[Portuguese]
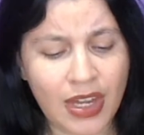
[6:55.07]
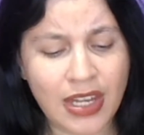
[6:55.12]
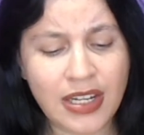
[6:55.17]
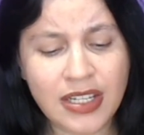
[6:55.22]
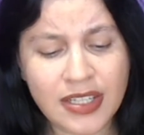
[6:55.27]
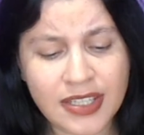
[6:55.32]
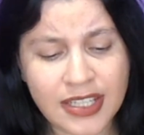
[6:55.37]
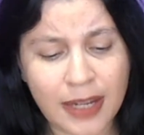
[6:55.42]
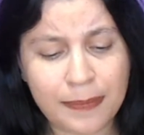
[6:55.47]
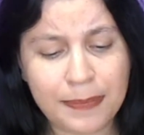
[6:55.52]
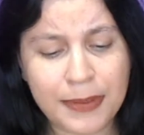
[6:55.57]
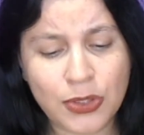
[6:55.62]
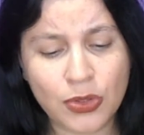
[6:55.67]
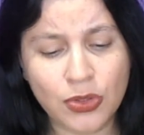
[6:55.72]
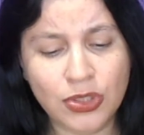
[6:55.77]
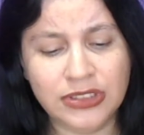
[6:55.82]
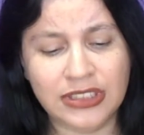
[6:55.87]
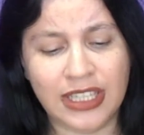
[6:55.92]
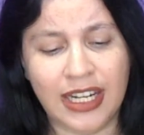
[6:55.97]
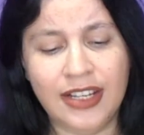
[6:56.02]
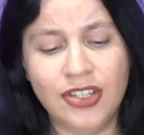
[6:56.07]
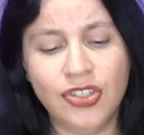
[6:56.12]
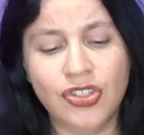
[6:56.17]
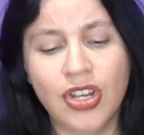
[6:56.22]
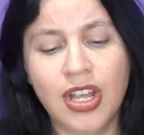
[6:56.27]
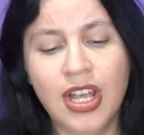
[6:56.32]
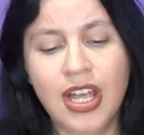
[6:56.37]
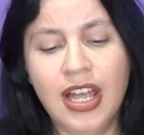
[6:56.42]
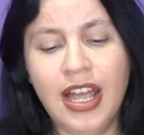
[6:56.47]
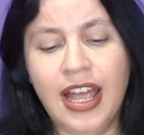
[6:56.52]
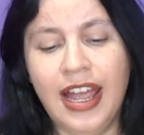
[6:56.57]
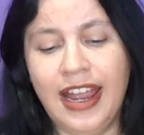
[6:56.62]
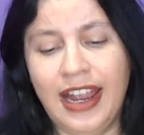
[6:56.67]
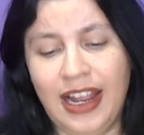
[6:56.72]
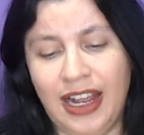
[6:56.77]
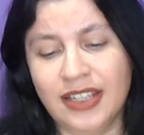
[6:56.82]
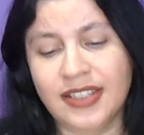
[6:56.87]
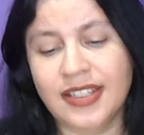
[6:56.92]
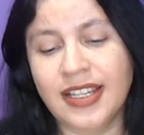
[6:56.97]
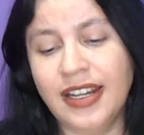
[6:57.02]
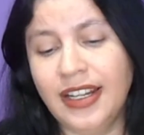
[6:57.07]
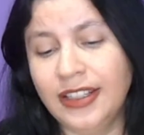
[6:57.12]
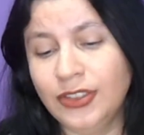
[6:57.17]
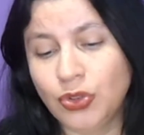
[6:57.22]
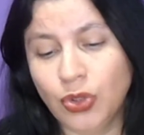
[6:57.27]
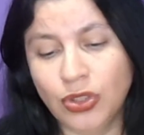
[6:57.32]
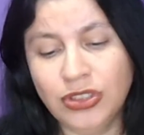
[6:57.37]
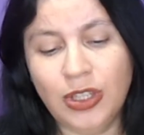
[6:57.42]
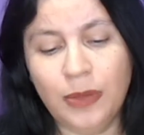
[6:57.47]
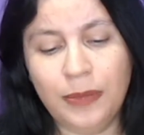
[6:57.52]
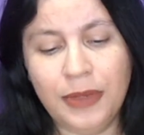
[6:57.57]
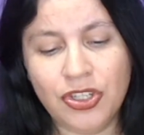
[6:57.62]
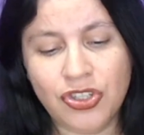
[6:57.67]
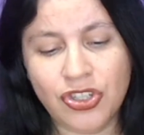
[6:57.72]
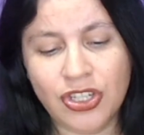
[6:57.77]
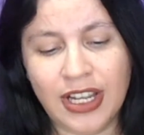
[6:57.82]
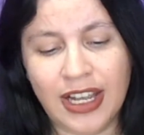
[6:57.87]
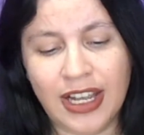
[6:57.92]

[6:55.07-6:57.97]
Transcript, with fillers: Nesse capítulo 3, é, a Sanem é totalmente